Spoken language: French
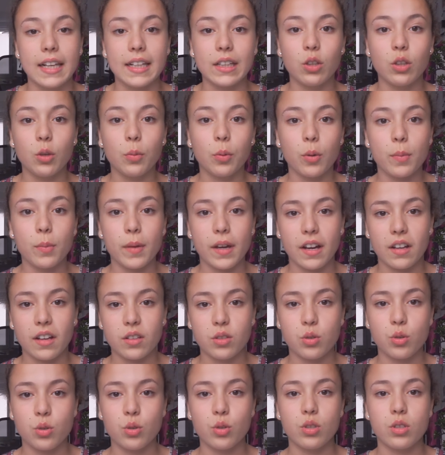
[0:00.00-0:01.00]
les deux premières
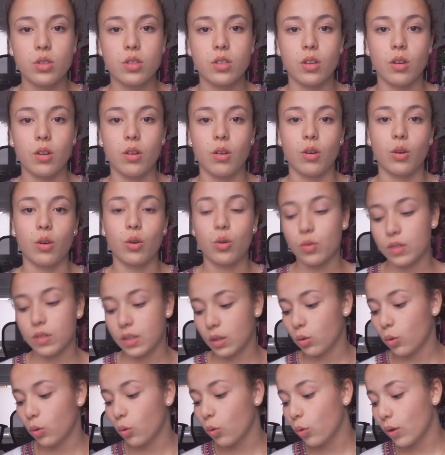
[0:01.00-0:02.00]
astuces euh,
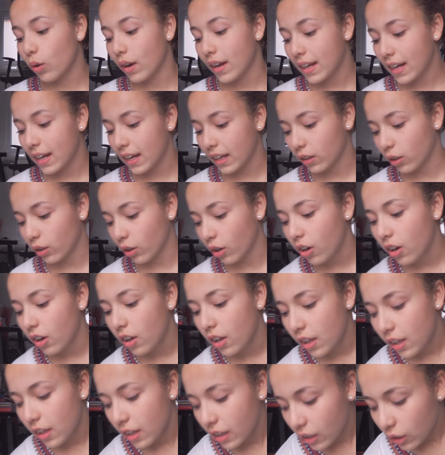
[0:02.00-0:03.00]
concerneront le l'eyeliner.
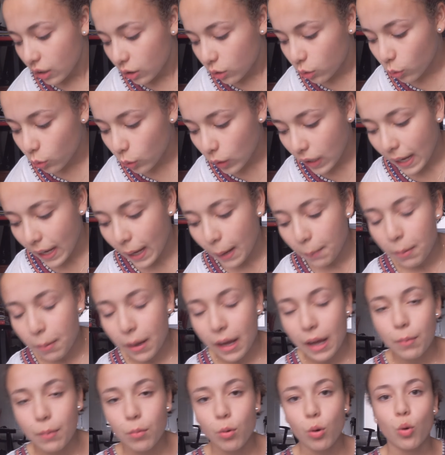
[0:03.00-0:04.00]
Donc
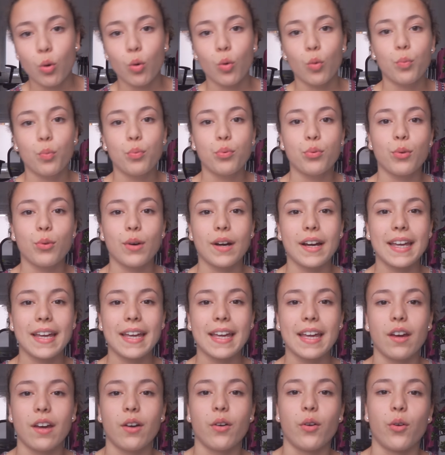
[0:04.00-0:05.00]
apparemment on
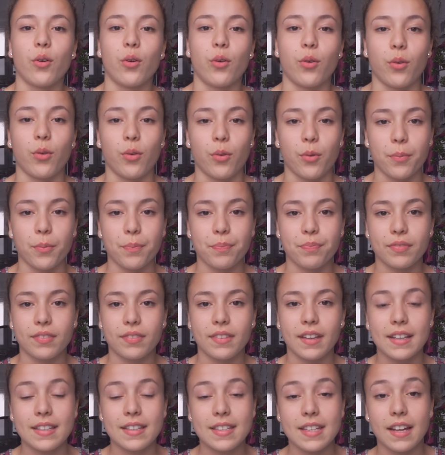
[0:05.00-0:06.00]
pourrait euh,
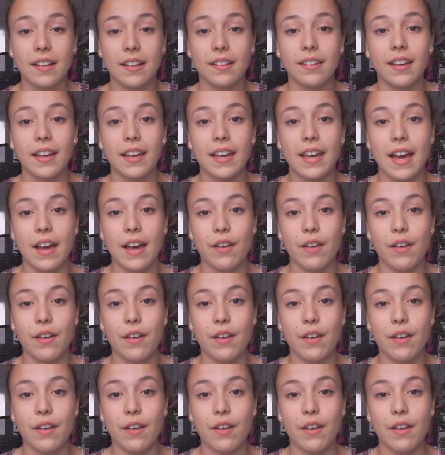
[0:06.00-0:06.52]
tracer un trait